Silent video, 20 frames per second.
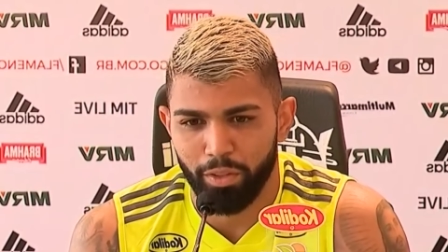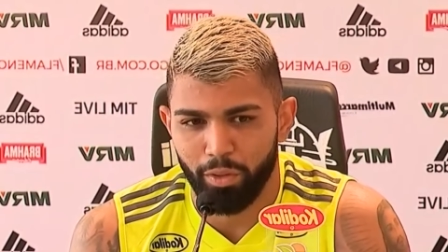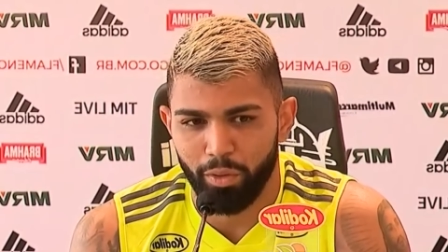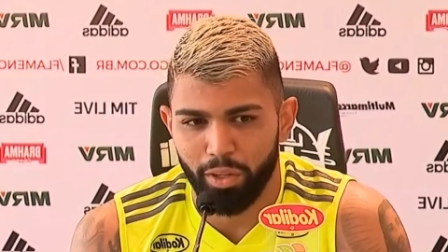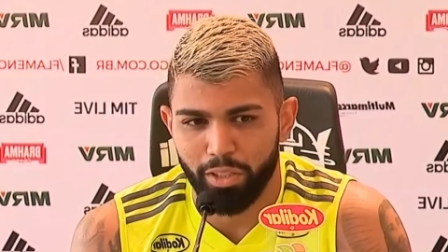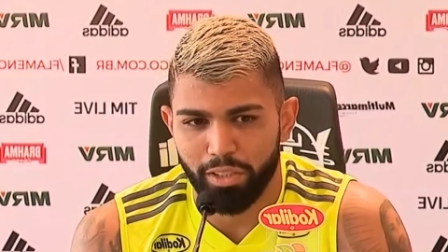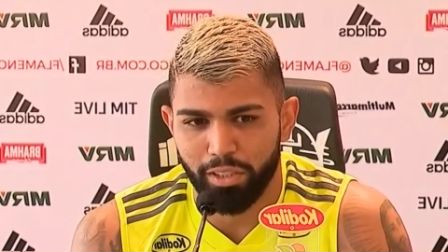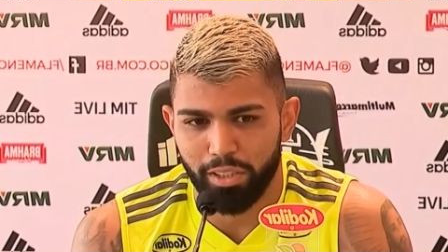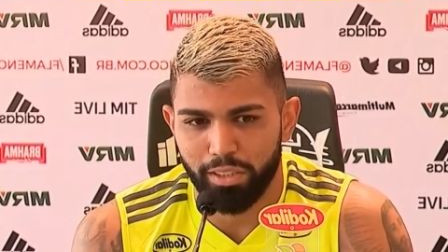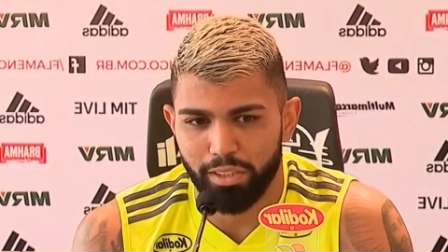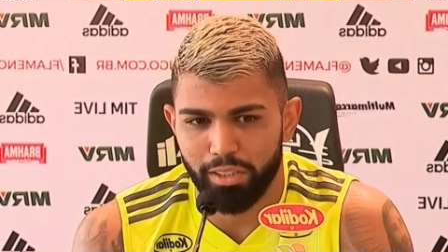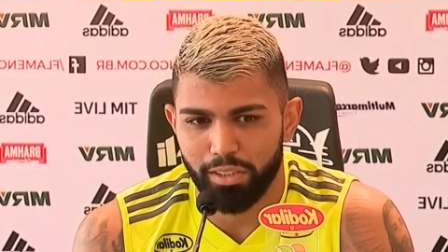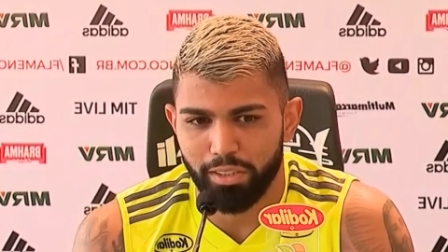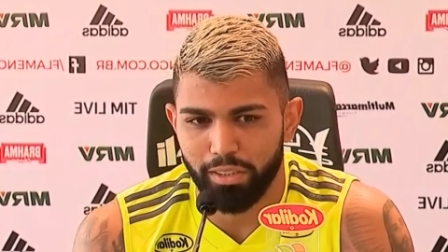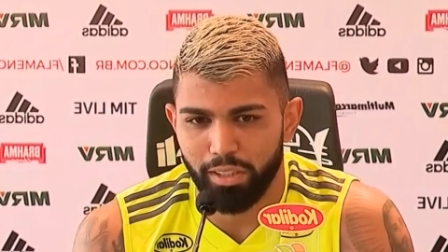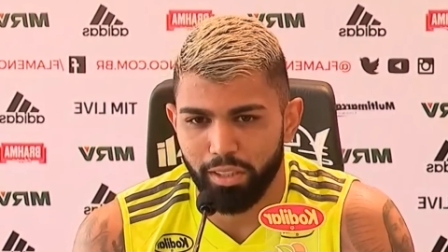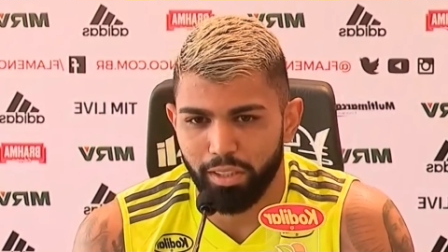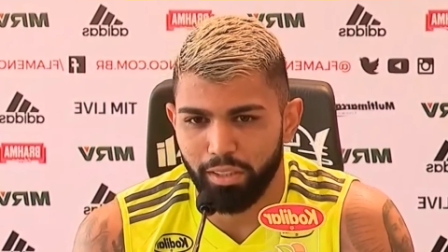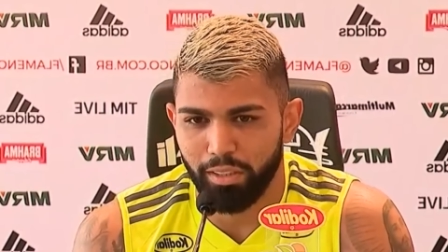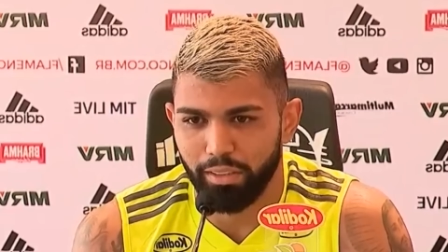Eu acho que a
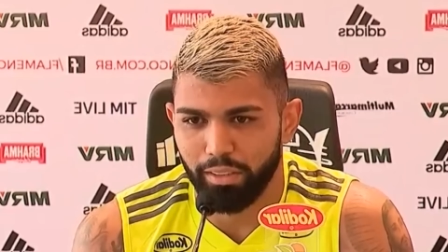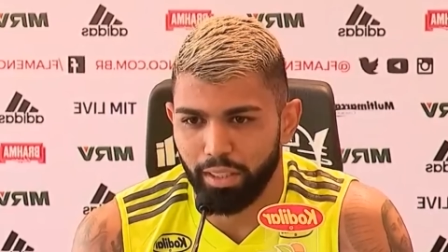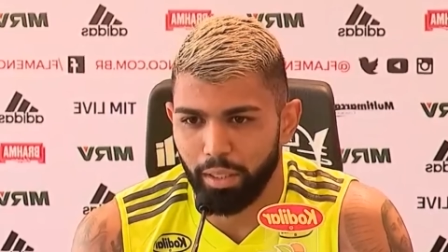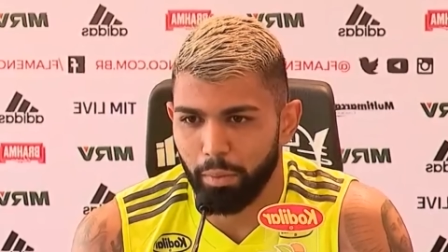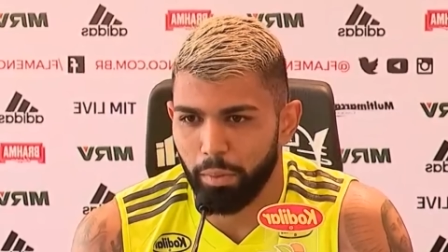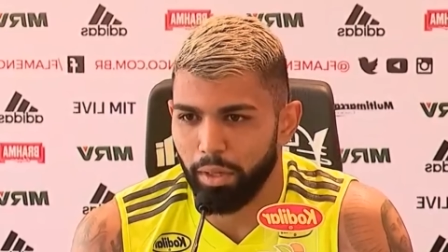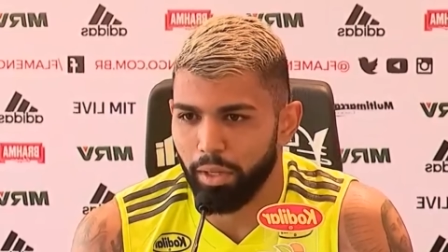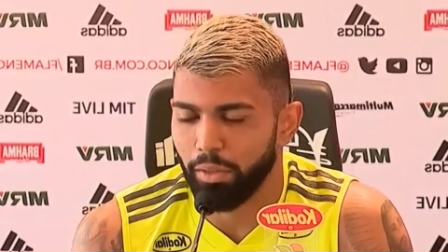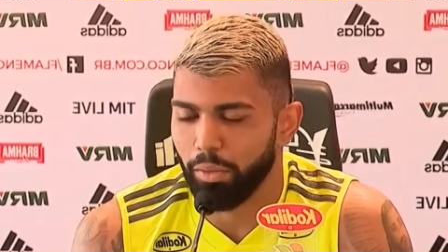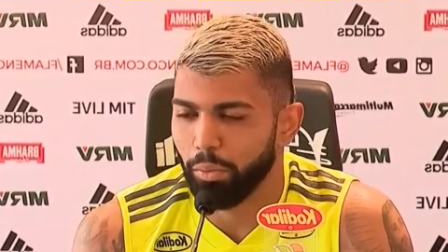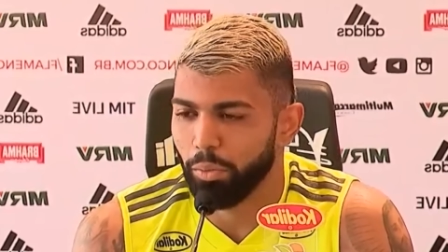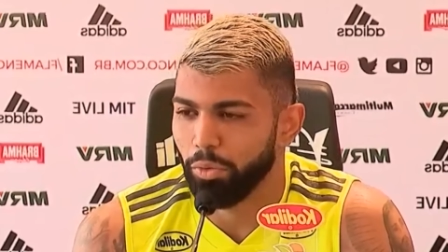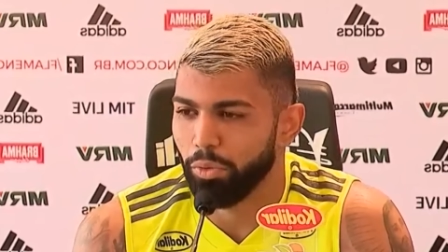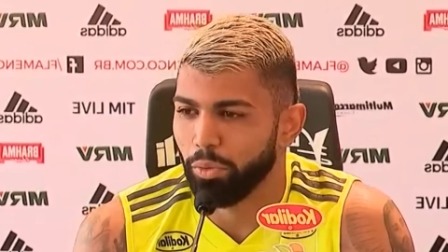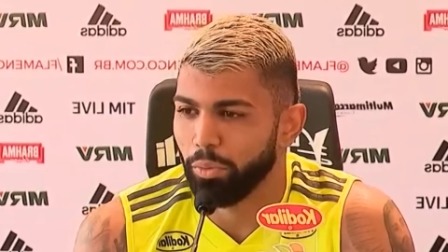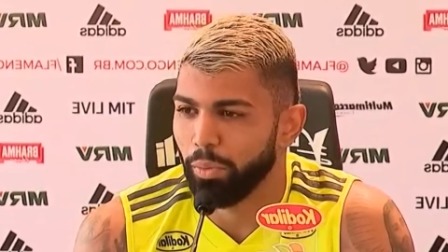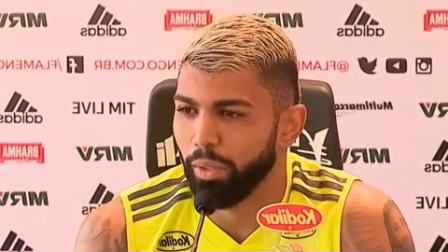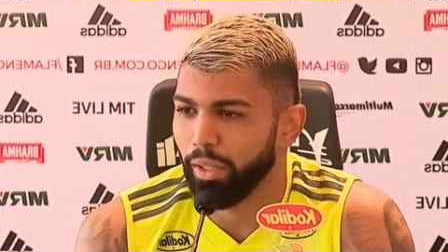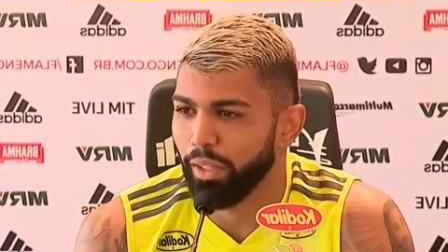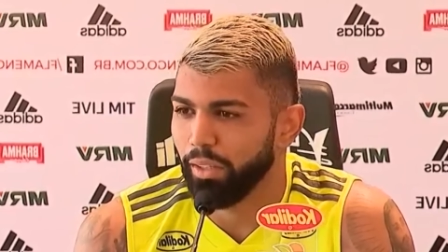gente tem trabalhado
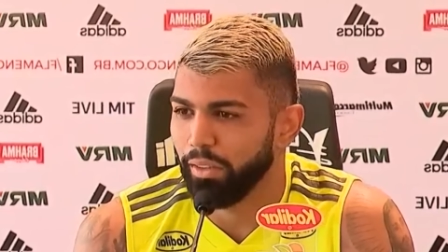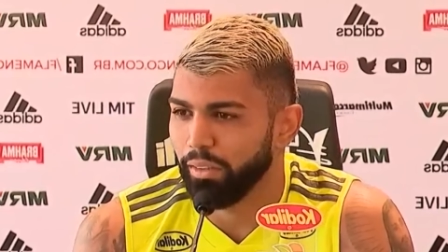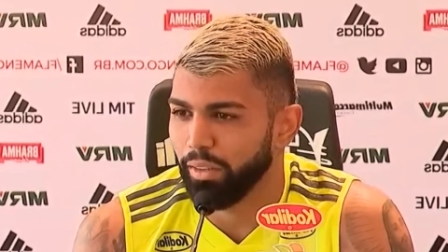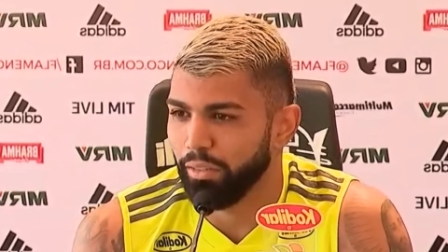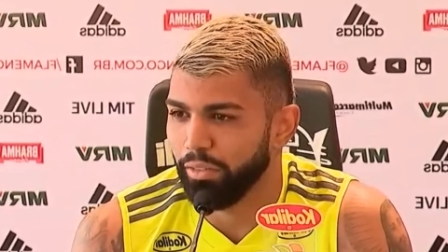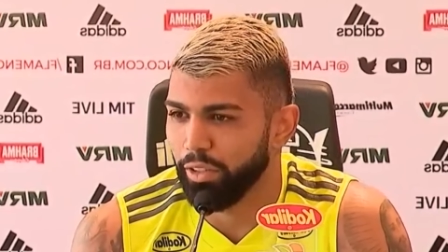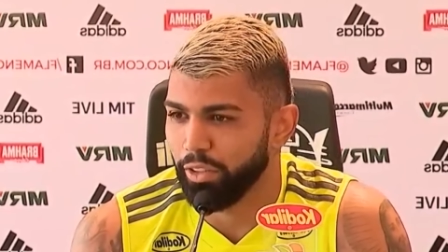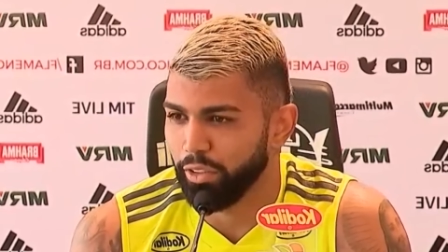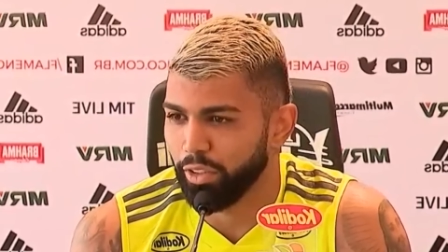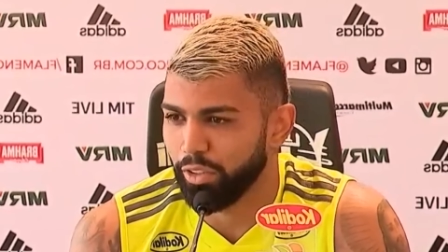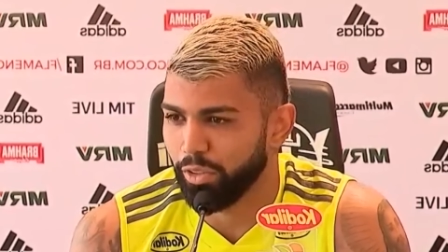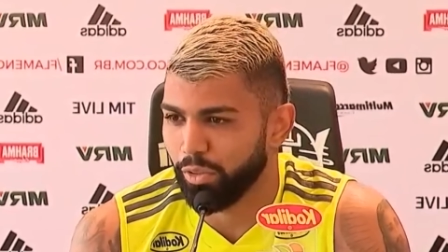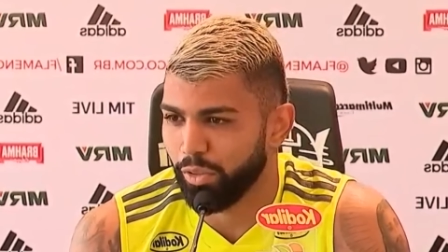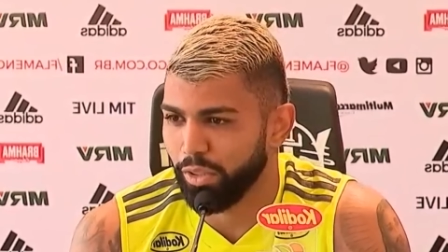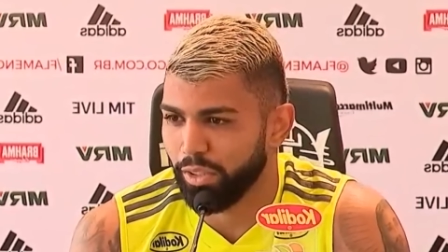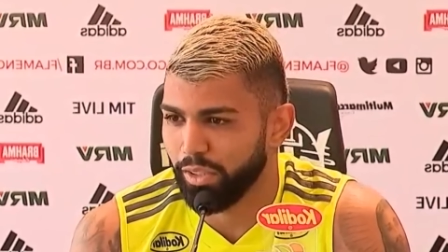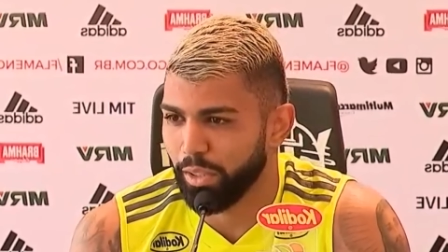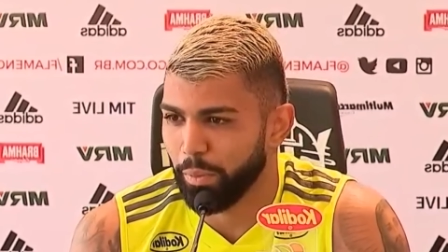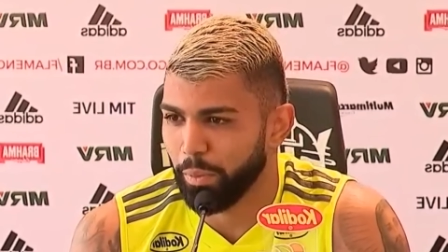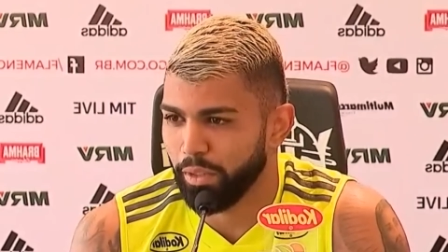muito bem, tem feito as
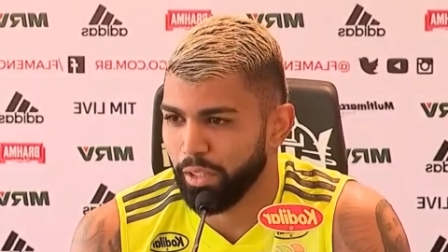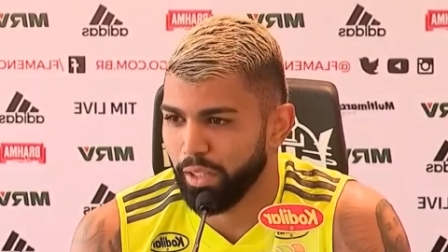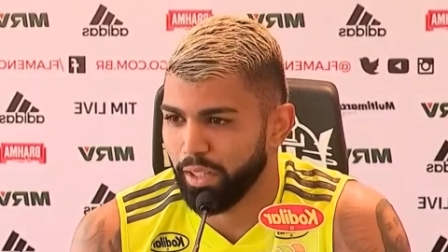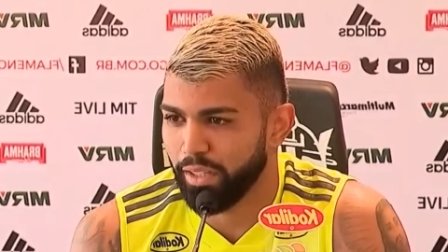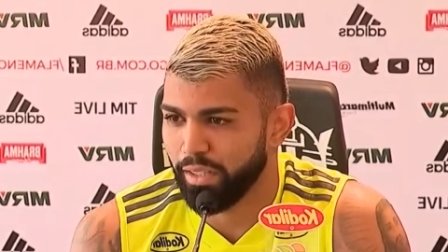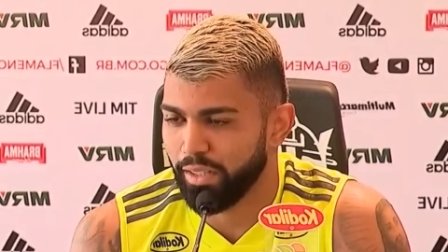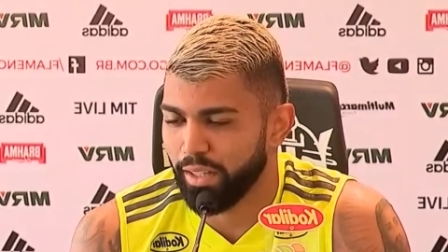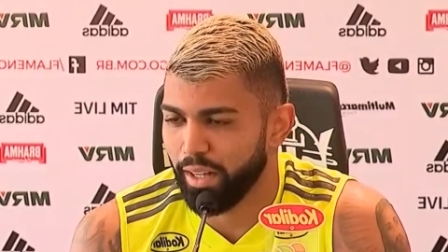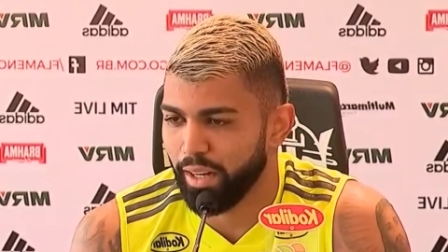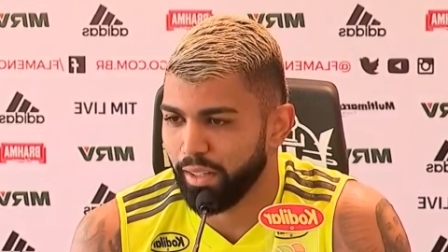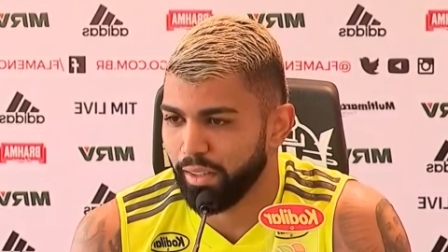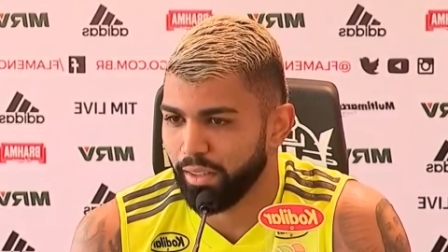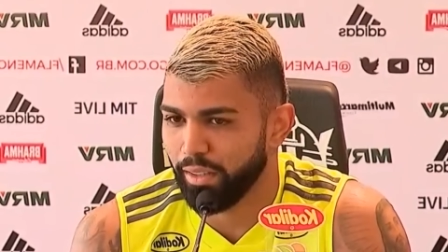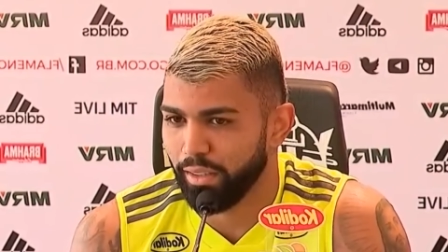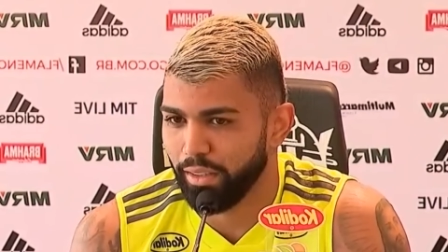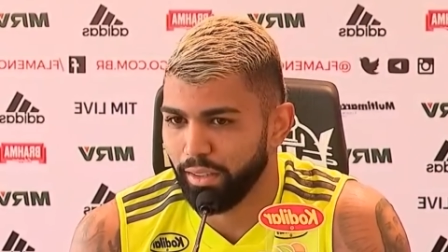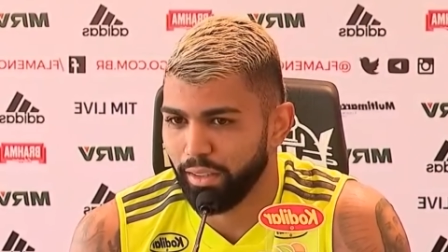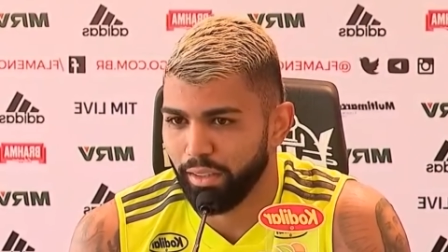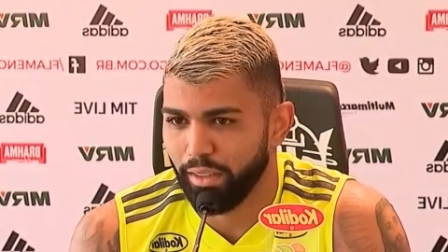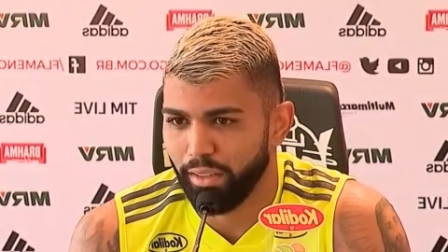coisas da maneira certa